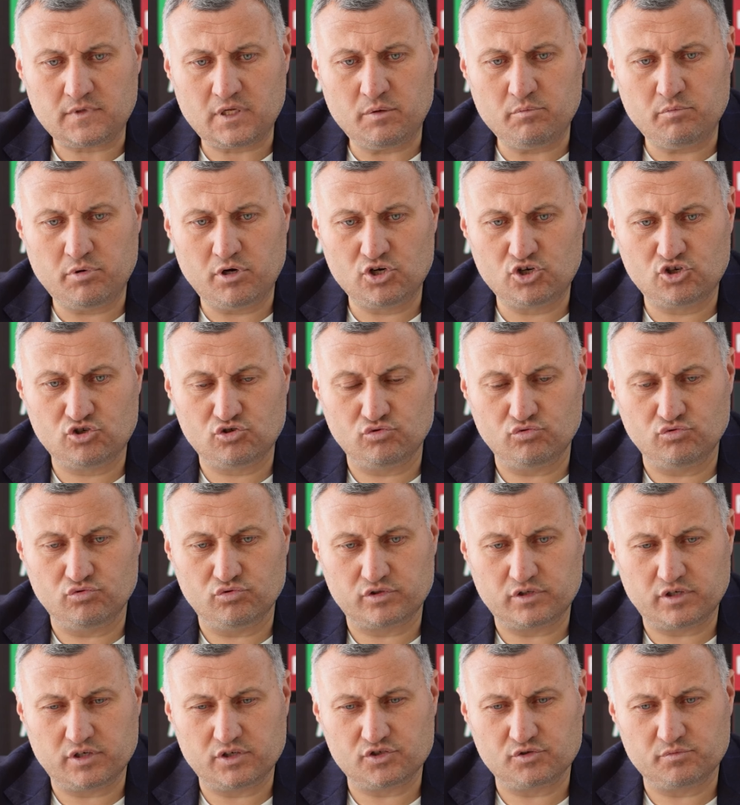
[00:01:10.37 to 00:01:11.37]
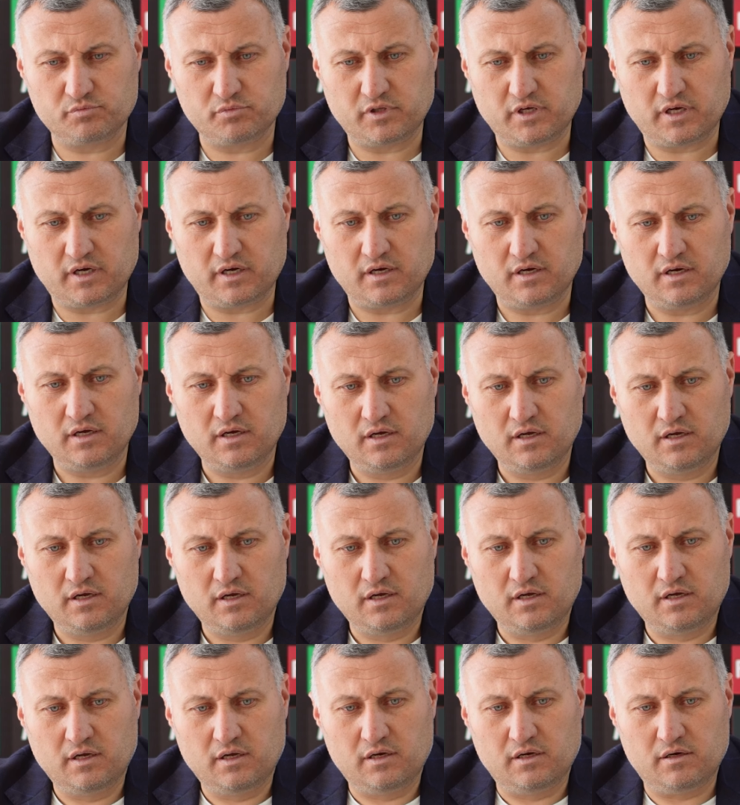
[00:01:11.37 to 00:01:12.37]
большую, скажем так,
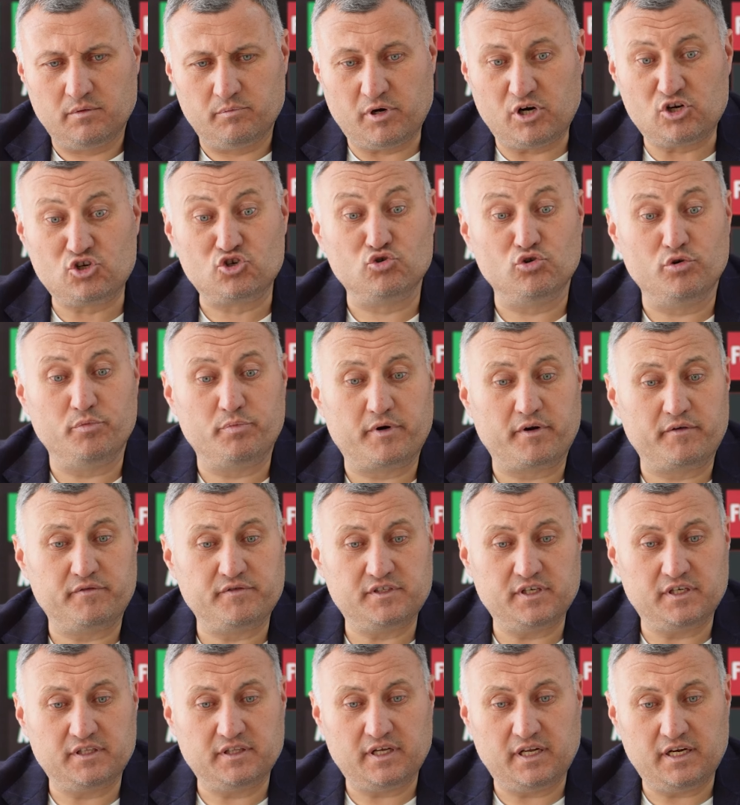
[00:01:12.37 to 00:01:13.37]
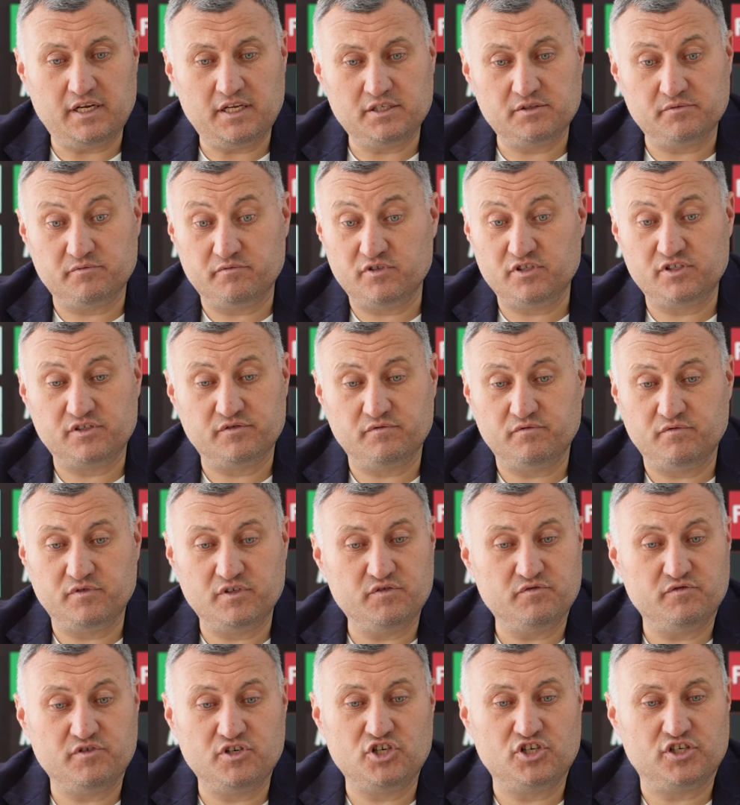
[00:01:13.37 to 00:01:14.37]
большой профессионализм, в
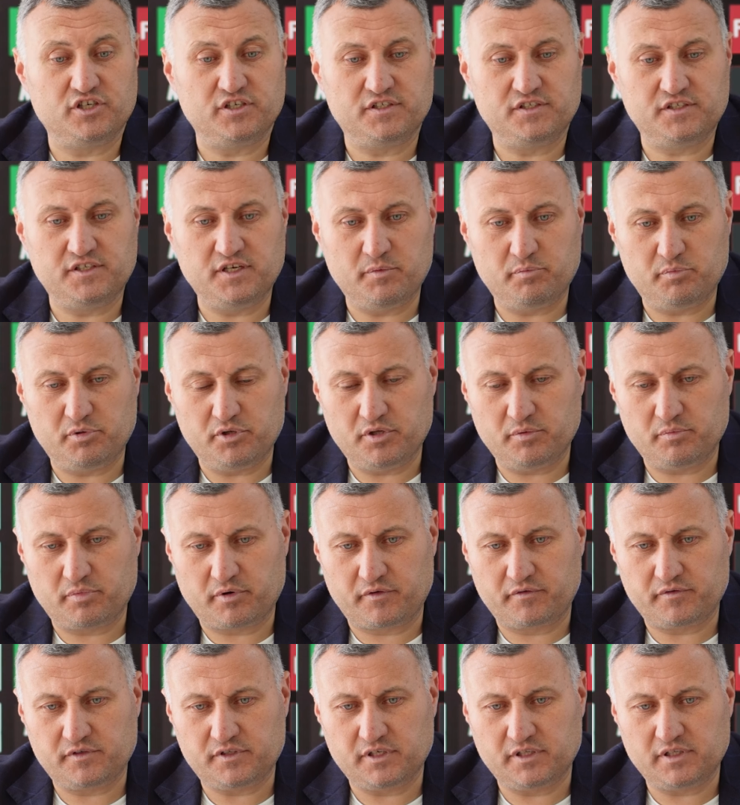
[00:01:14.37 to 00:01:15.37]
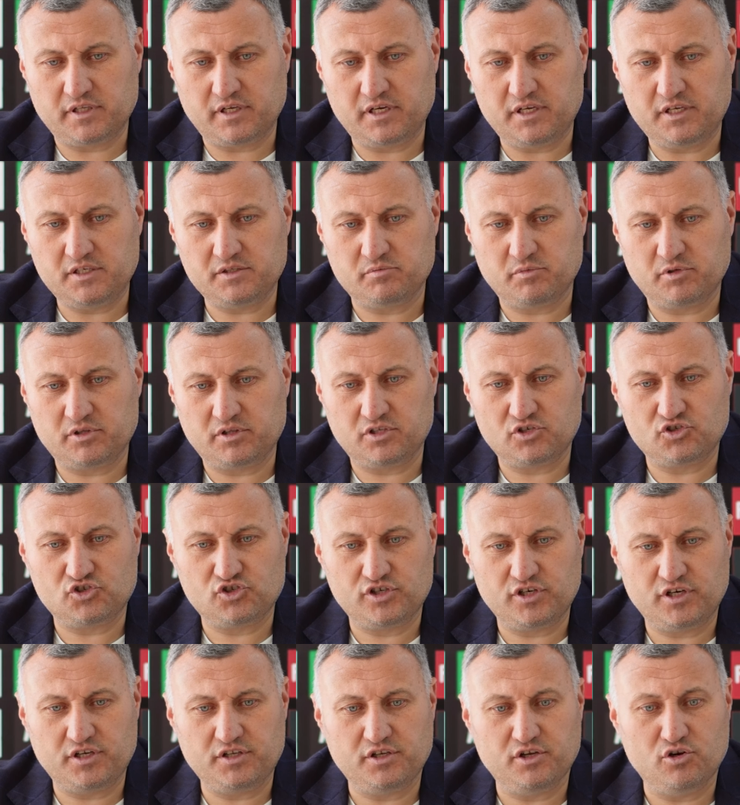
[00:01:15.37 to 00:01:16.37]
высшей степени профессионализм,
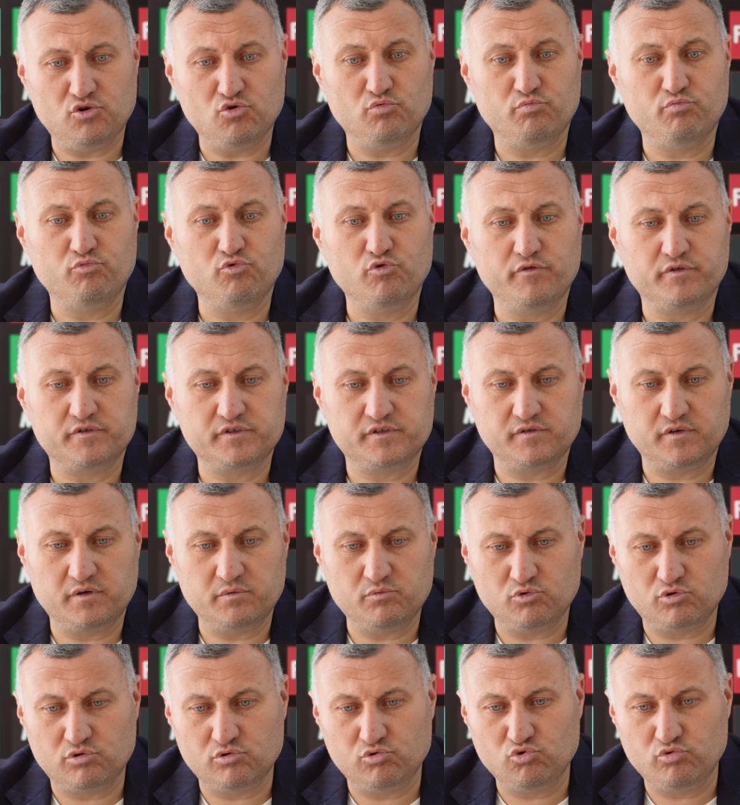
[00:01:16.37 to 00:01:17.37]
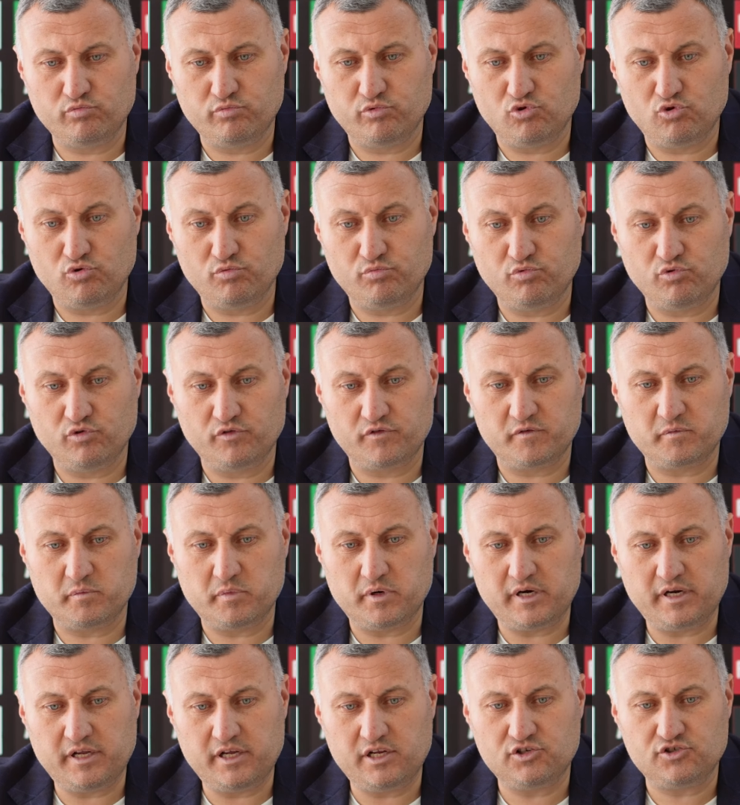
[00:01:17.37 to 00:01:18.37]
отношение, любовь к своему клубу, любовь к
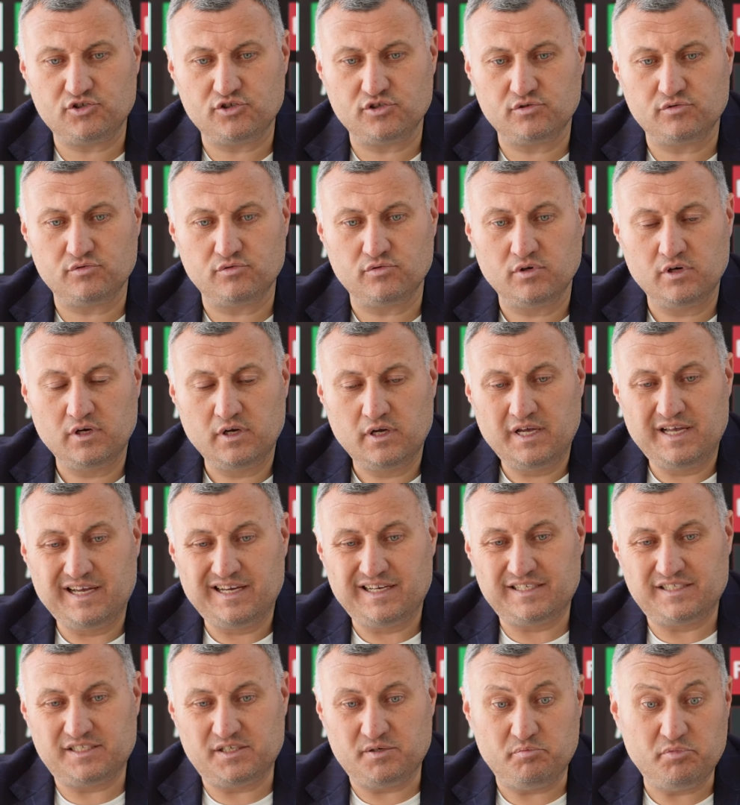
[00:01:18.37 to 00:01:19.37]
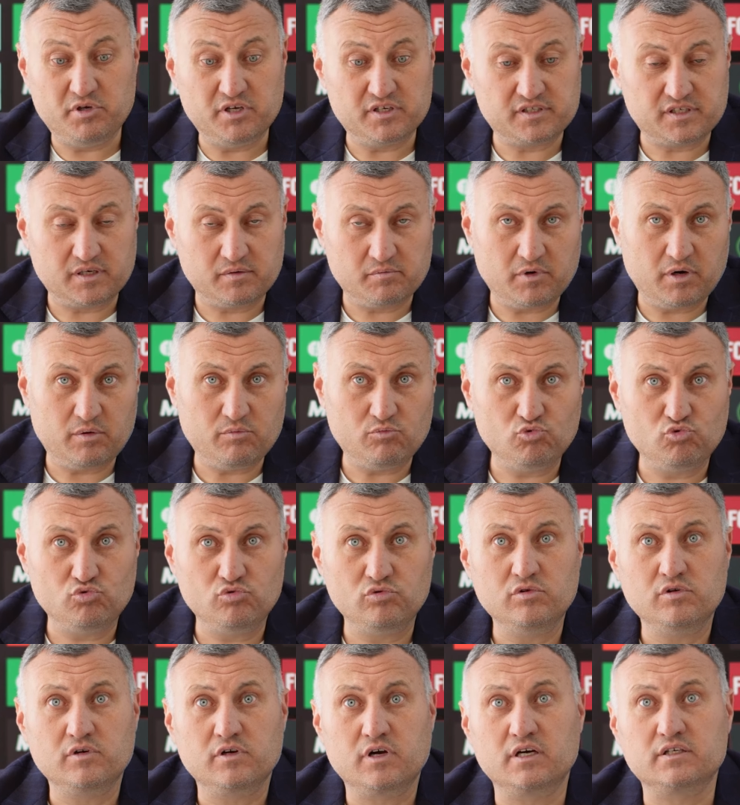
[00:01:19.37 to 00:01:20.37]
болельщику, к себе
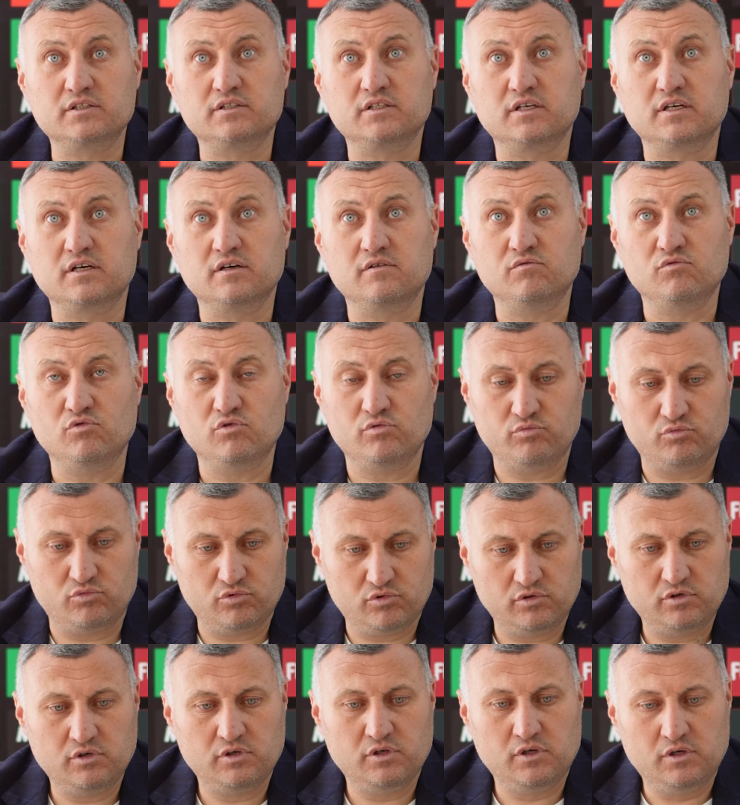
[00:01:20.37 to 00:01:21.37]
самому как таковому.